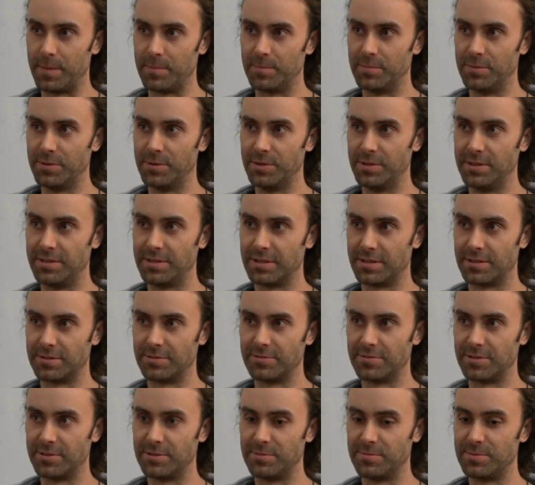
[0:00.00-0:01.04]
Mój tato
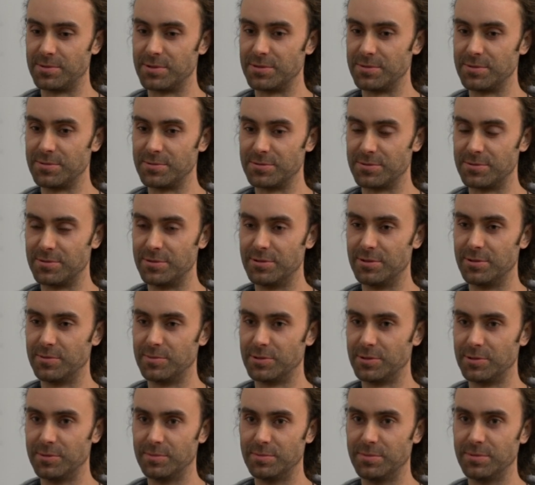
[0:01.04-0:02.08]
wtedy przyniósł do
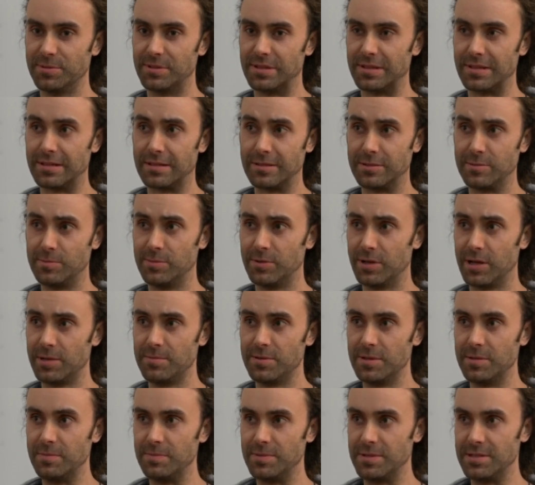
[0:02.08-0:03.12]
domu komputer, to był
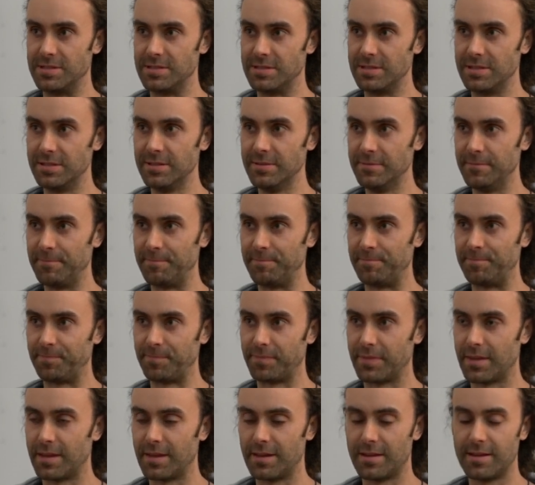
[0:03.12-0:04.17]
IBM PC.
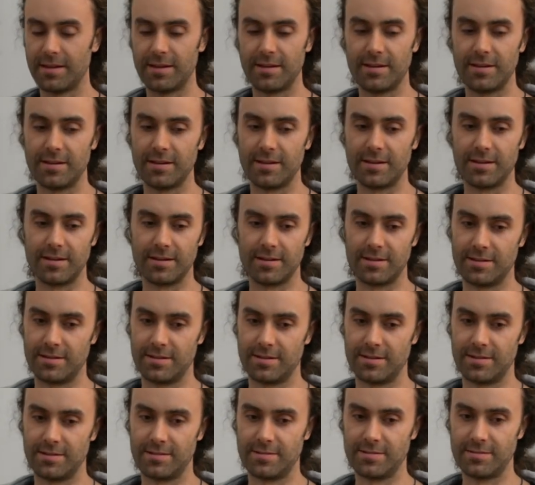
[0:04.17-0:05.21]

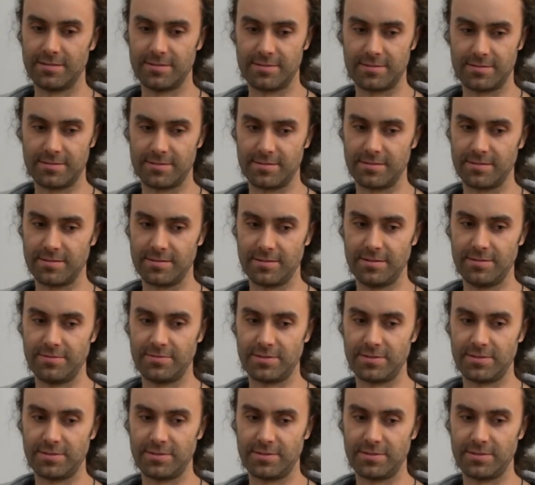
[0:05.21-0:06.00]
E, I